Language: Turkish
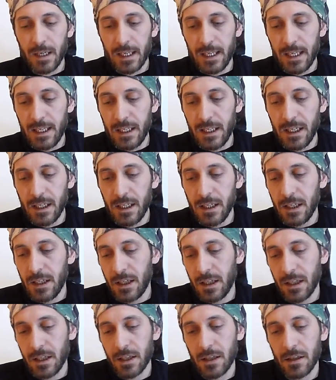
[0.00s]

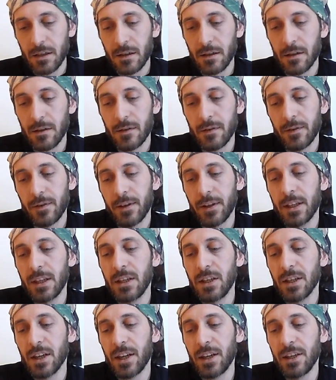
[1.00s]
İyi,
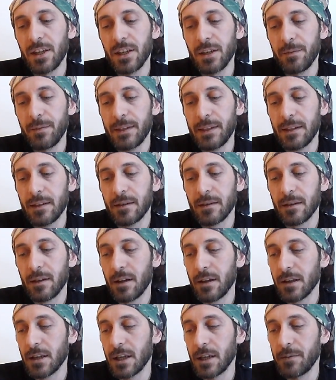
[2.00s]
İkinci ayın 20'si
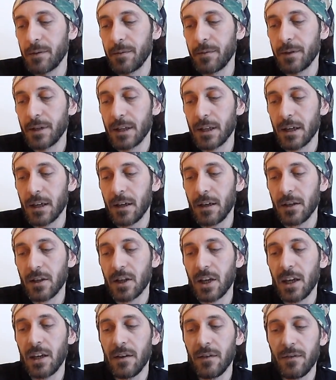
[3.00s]
saat 21'de
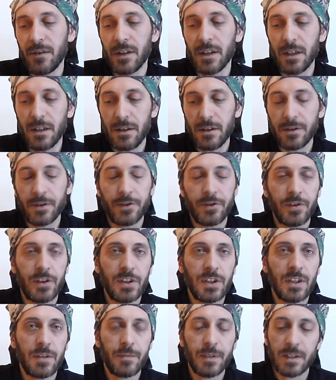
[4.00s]
keyifli
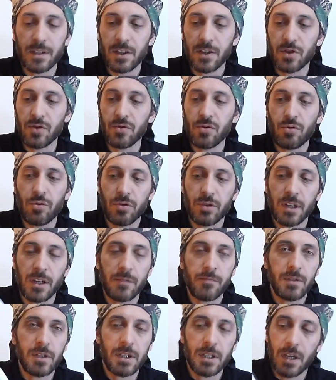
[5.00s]
yeşil mesajını
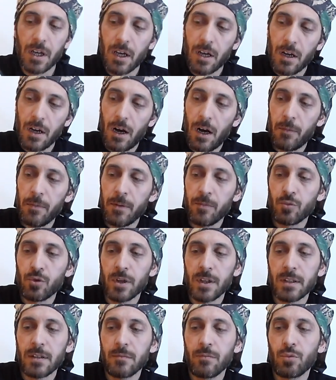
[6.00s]
göndermiş. Ama
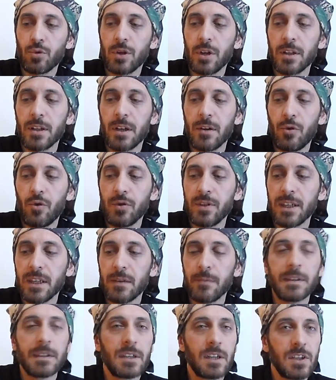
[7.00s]
Murat'ın buraya da
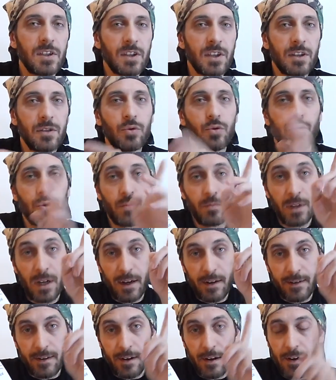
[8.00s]
önceki mesajları
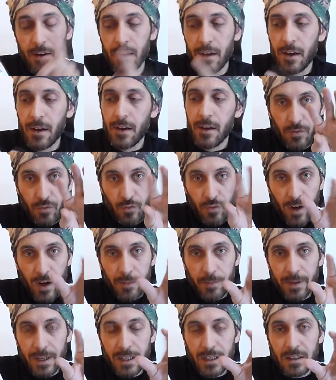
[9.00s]
yorumlarda
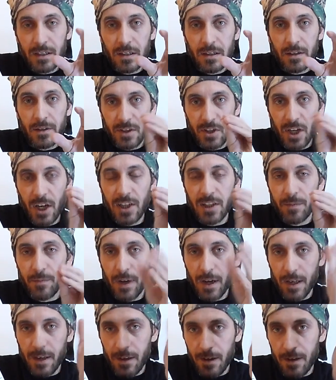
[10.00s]
ufak bir
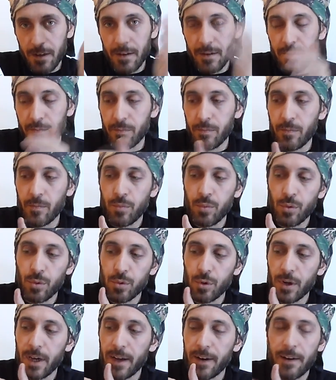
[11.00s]
şaşmayla
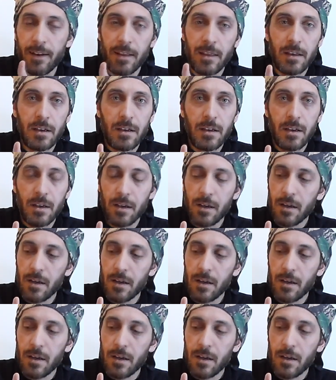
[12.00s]
bulduk herhalde.